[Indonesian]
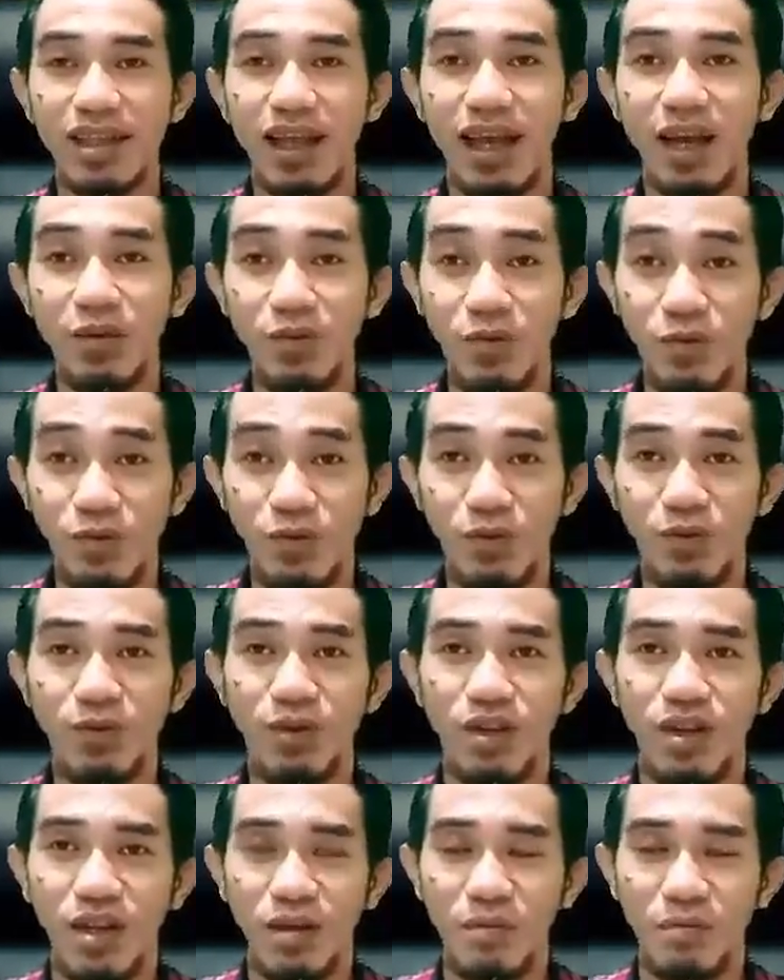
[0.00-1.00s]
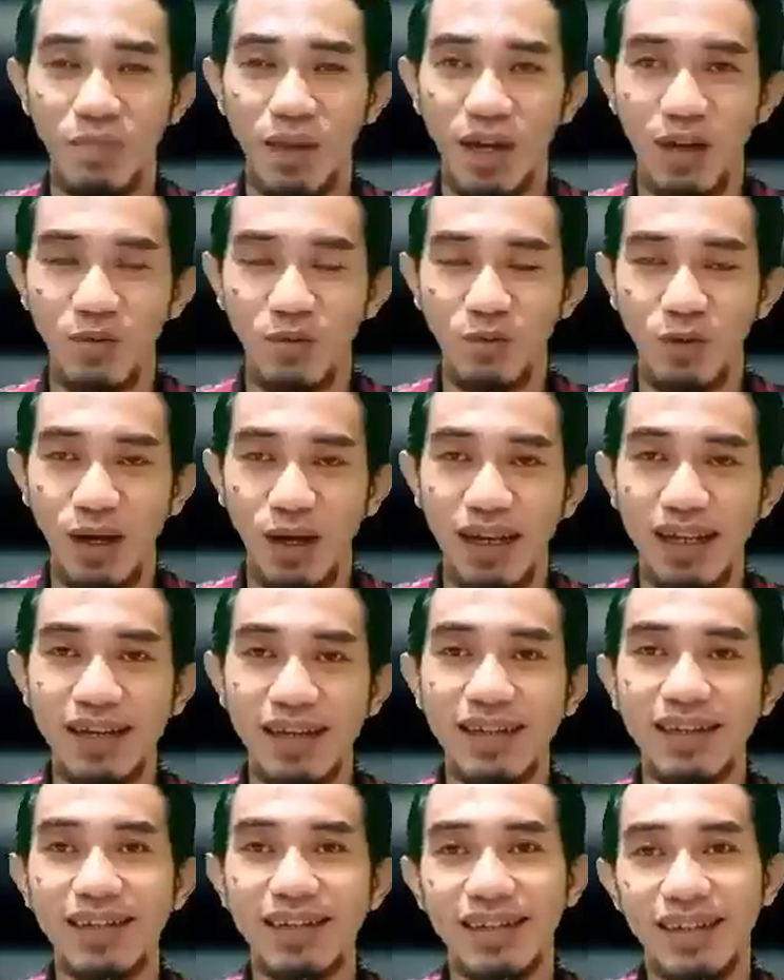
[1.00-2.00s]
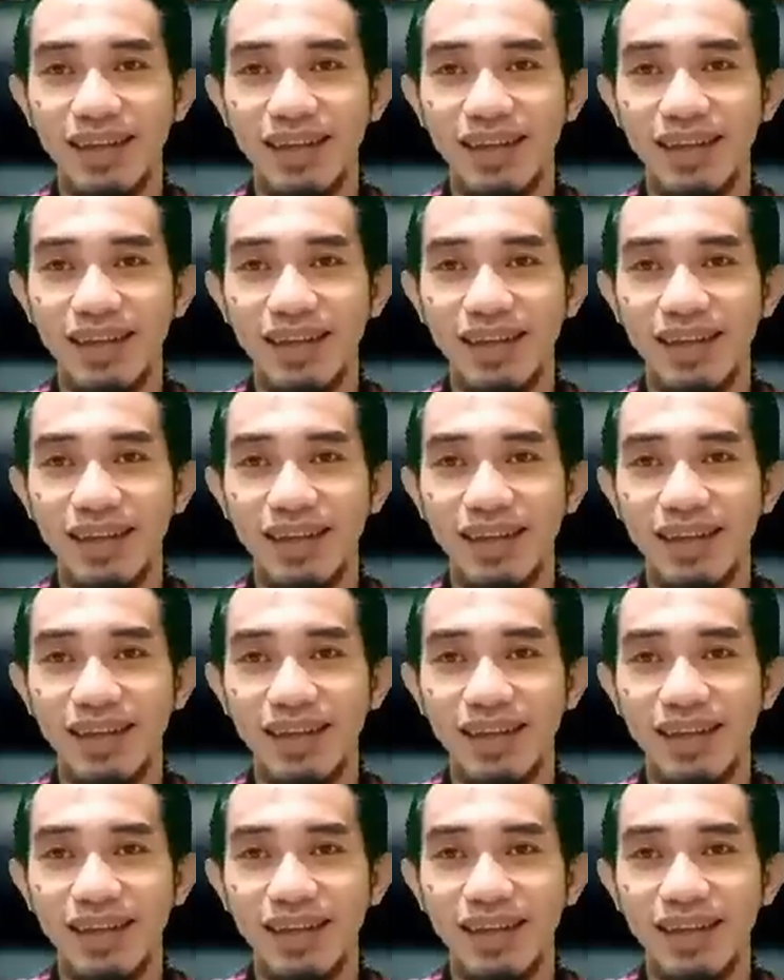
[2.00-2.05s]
tahu bahwa